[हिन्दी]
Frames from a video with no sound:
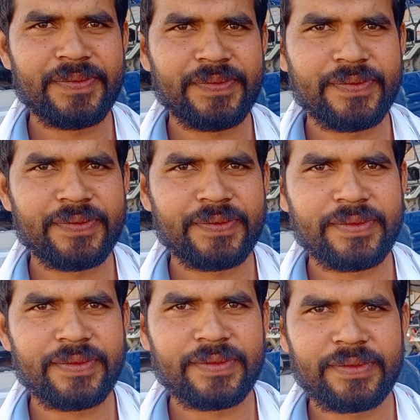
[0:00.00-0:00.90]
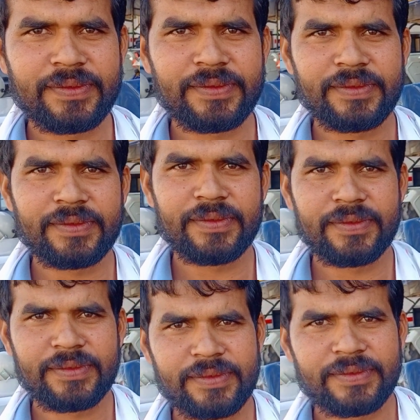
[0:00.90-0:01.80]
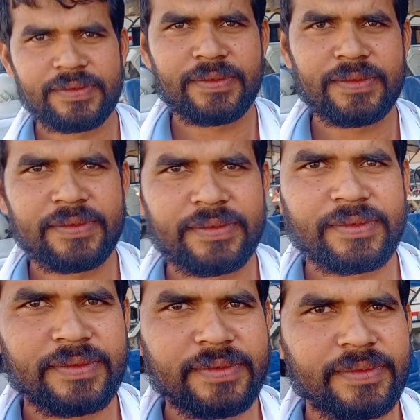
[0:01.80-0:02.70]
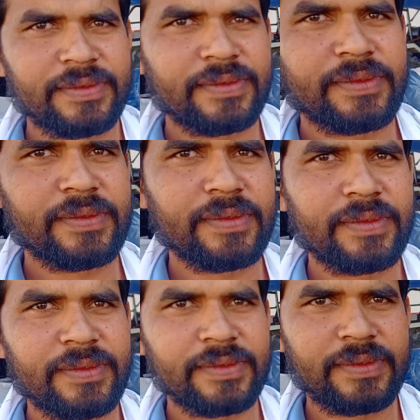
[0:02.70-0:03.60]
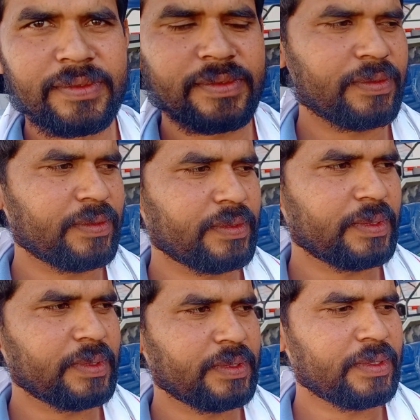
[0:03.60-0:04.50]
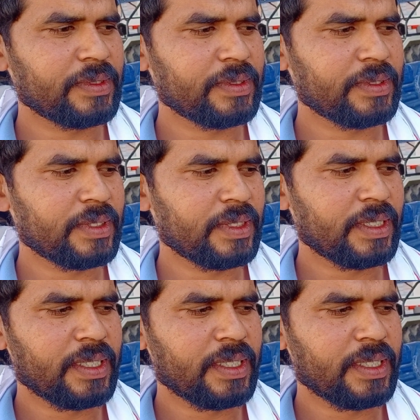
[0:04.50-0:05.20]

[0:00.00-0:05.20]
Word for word: अच्छा जब लियो फिर फार्म ट्रैक कुछ खास बात जो फार्म ट्रैक पसंद आई हो